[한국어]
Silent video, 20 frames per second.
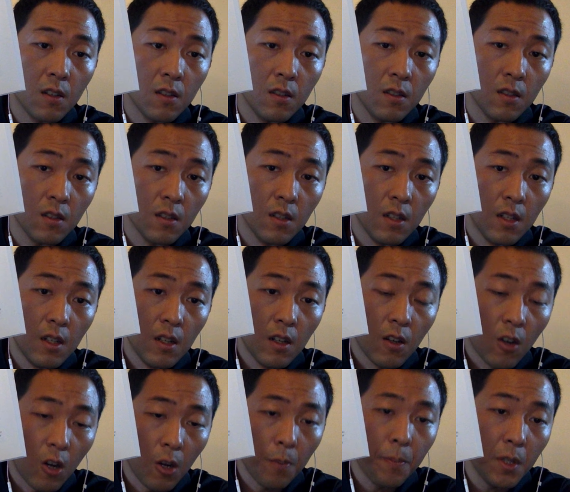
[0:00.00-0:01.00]
그
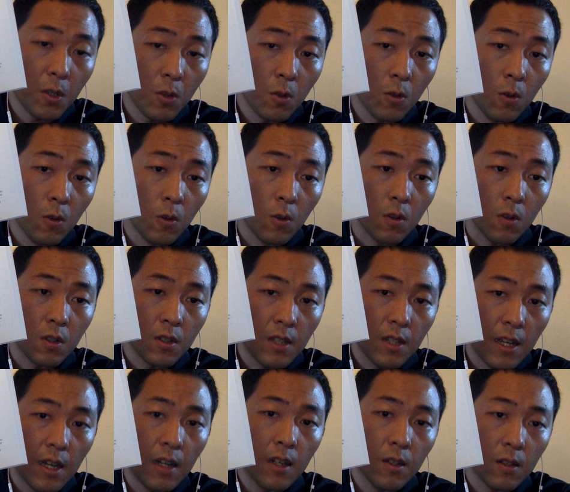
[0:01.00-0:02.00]
커피도
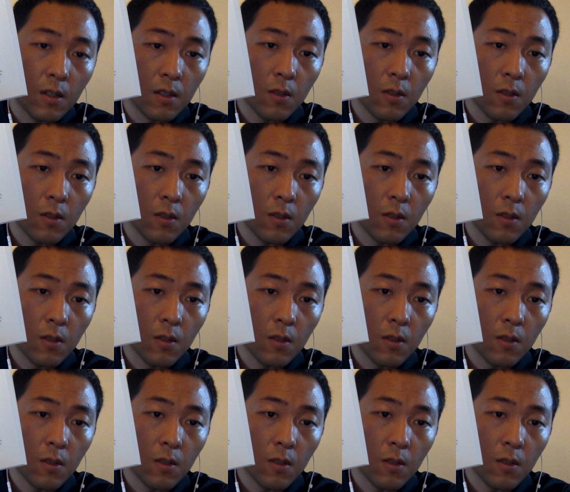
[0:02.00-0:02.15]
그냥